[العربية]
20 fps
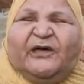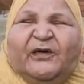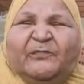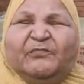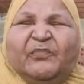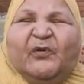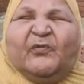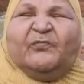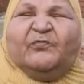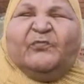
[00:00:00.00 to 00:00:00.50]

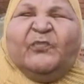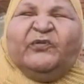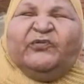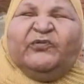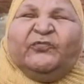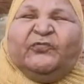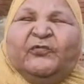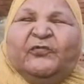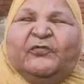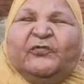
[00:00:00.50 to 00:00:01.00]
بقوم من
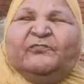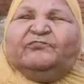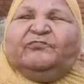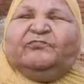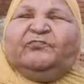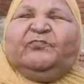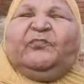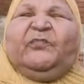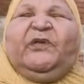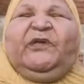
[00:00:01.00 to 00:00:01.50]
النوم
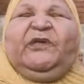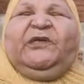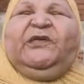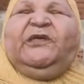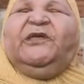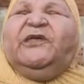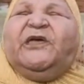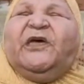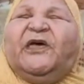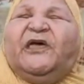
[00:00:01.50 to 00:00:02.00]

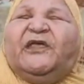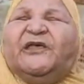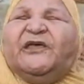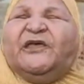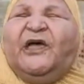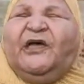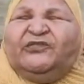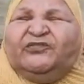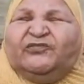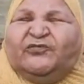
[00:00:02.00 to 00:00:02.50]

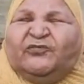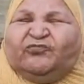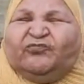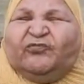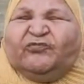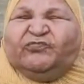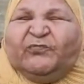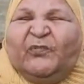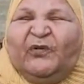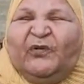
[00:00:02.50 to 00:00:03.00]
الاقي عندي
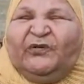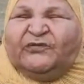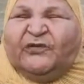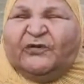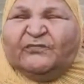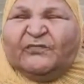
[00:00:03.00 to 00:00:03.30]
شويه مواعين اقوم